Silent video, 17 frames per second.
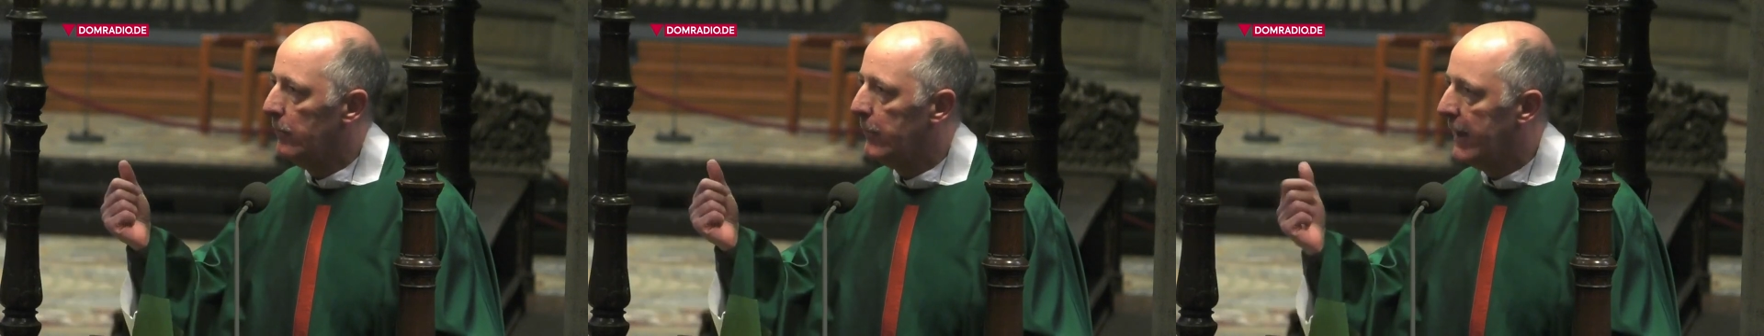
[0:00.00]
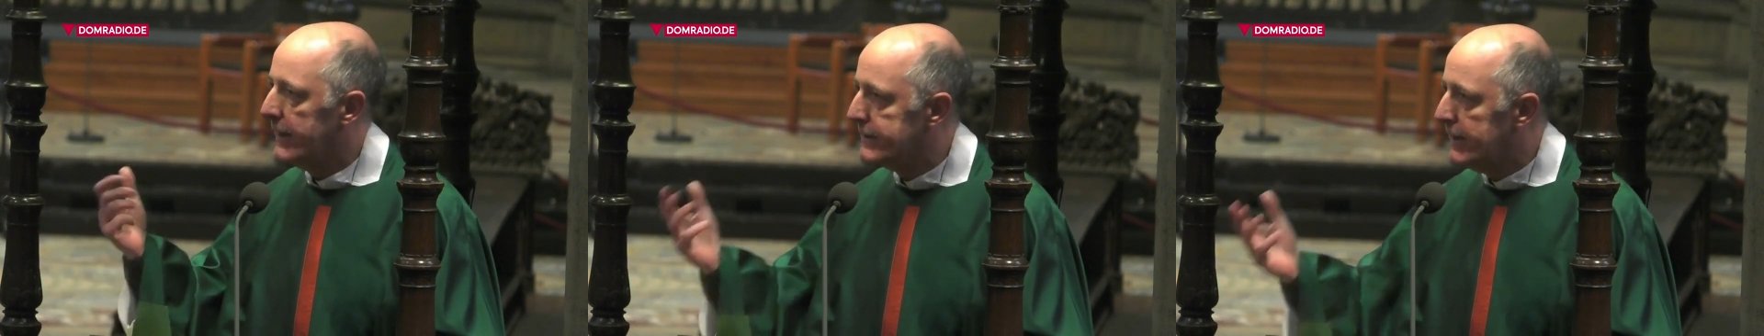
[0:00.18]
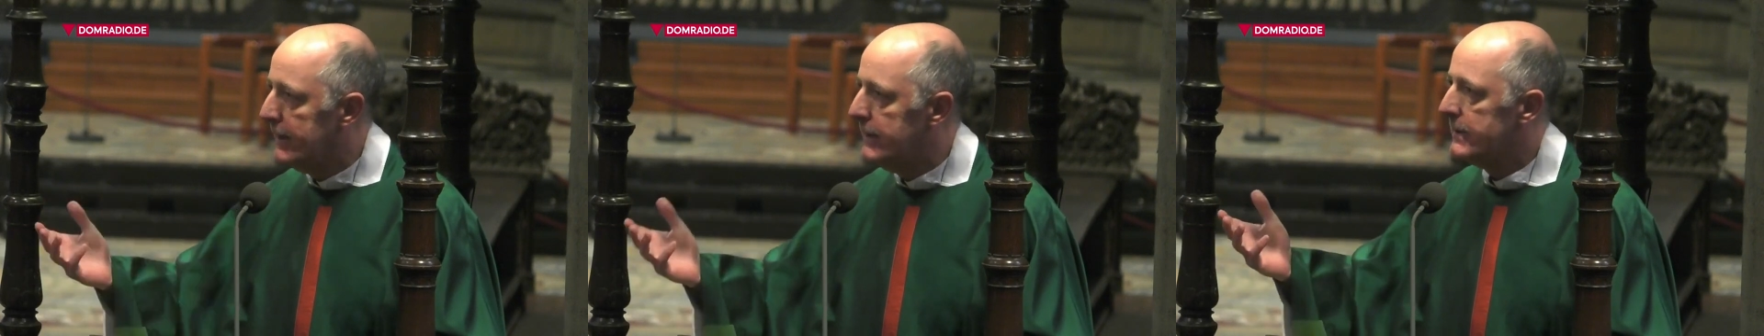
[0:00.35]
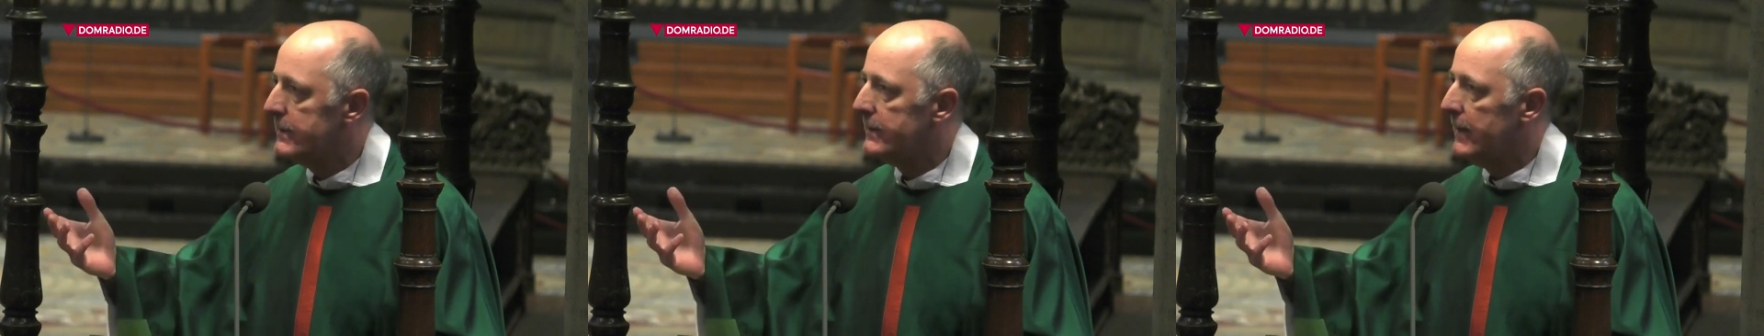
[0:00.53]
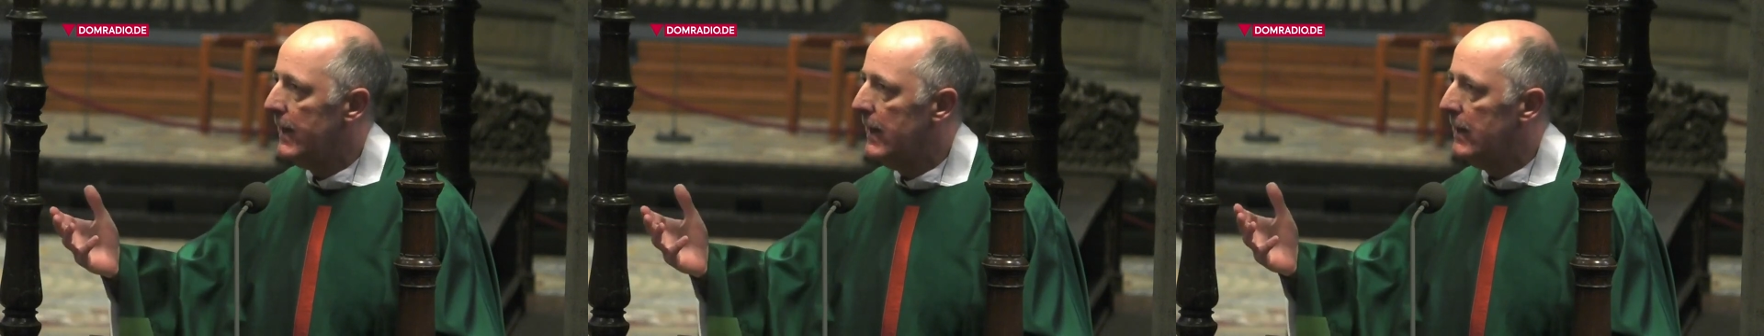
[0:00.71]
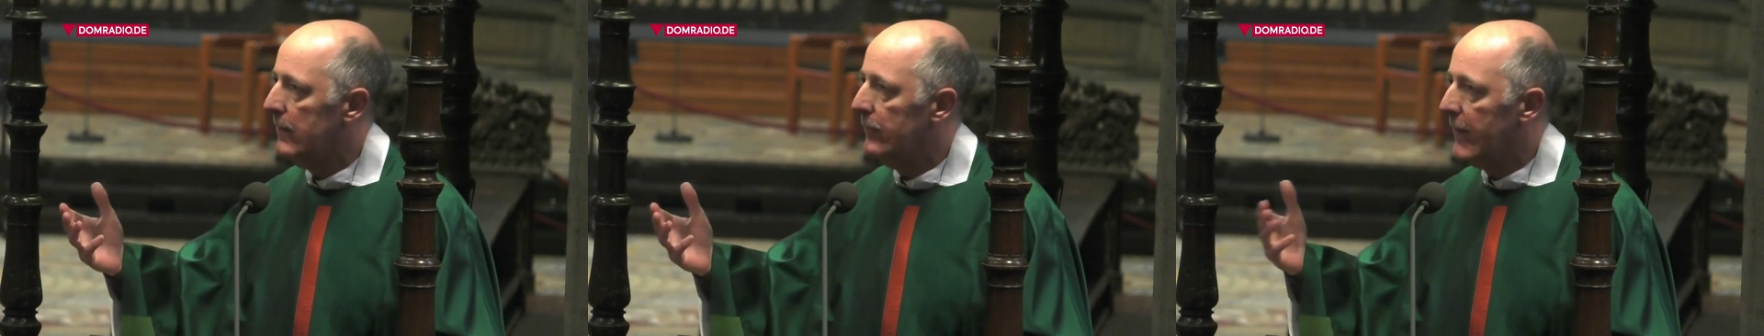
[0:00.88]
präsent
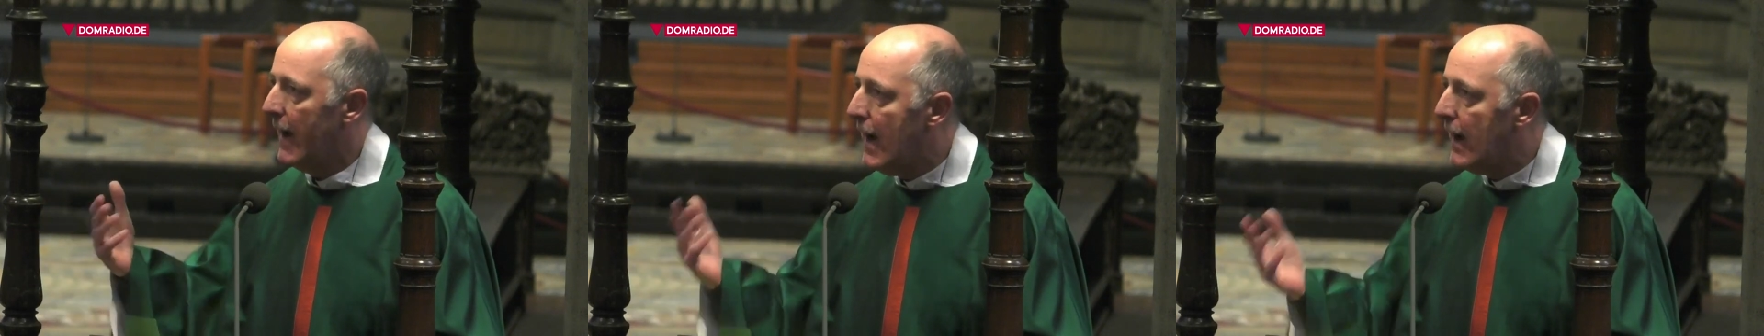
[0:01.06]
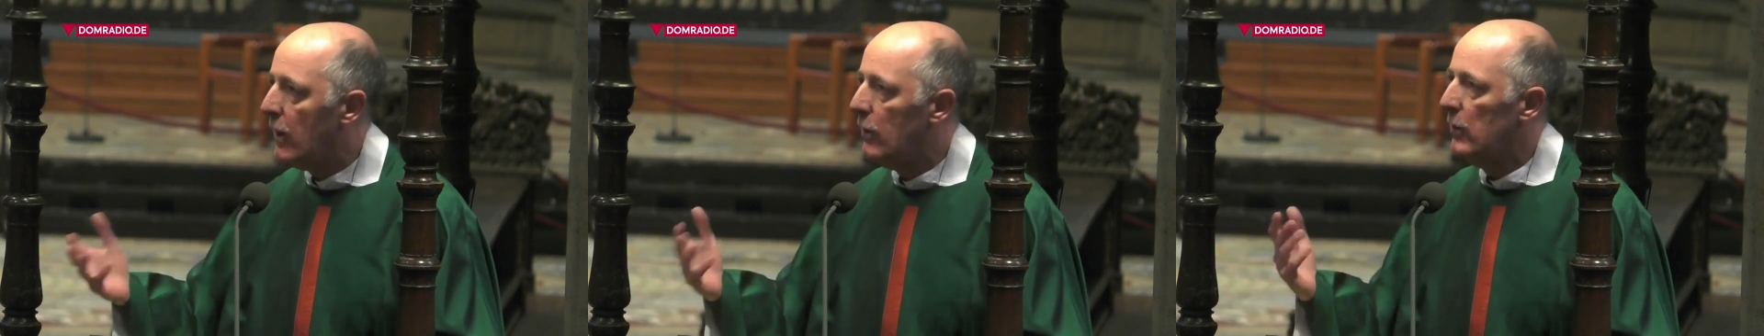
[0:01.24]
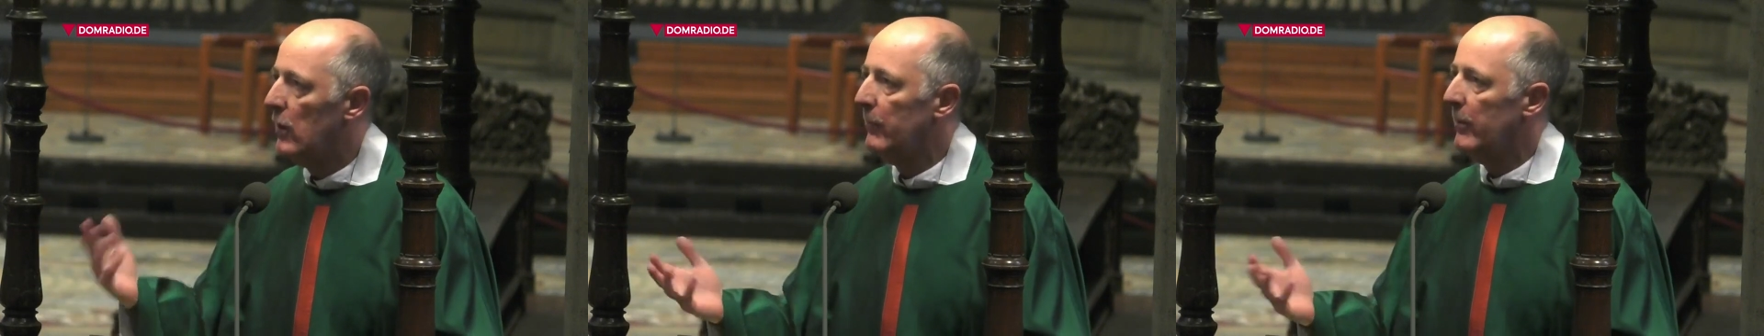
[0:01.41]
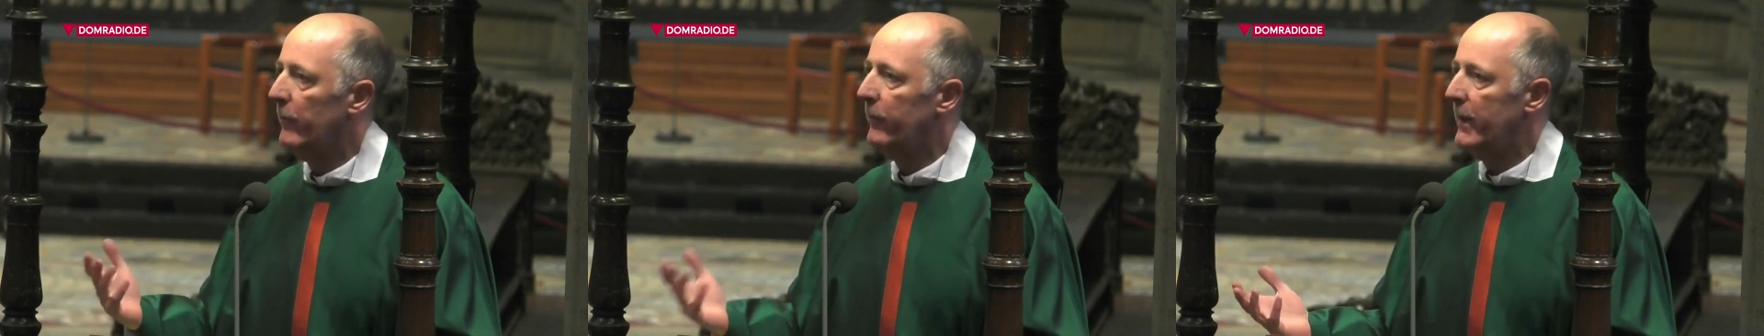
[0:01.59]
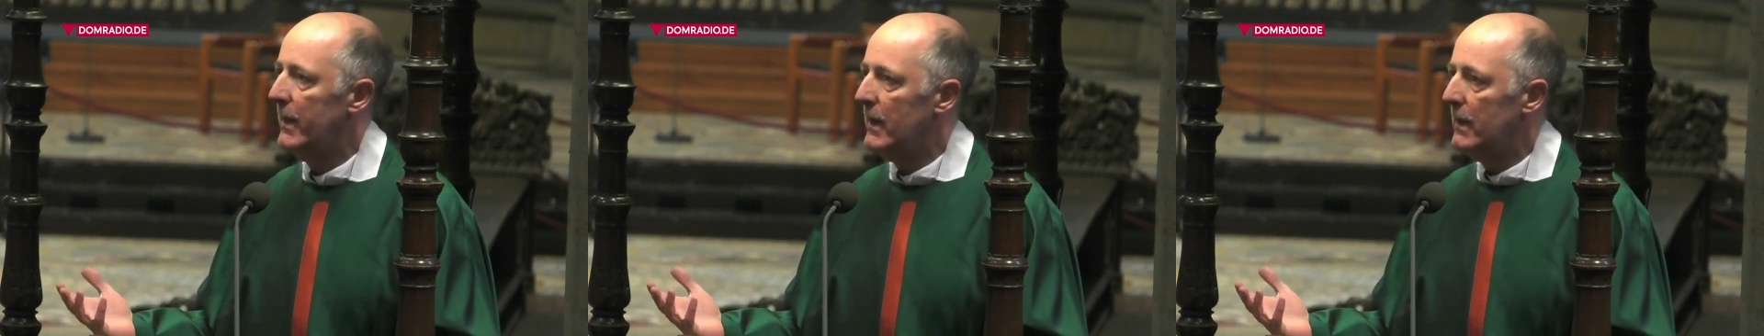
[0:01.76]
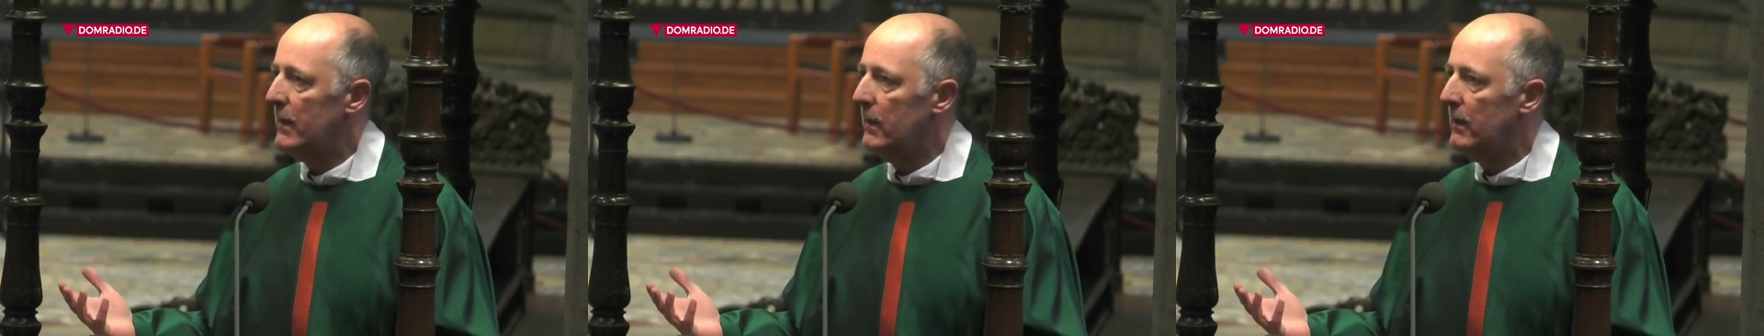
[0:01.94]
sein, wahrgenommen
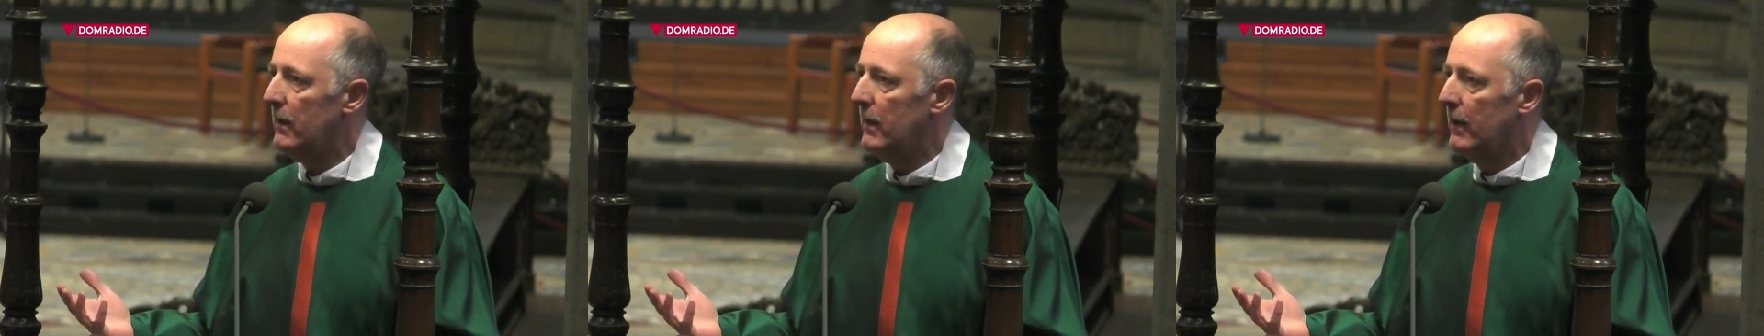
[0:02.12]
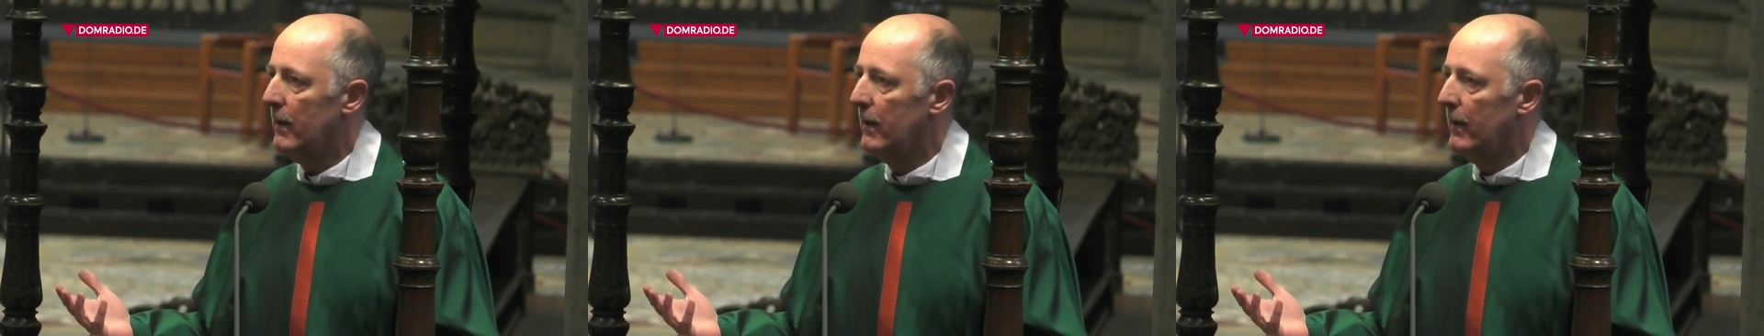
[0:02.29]
werden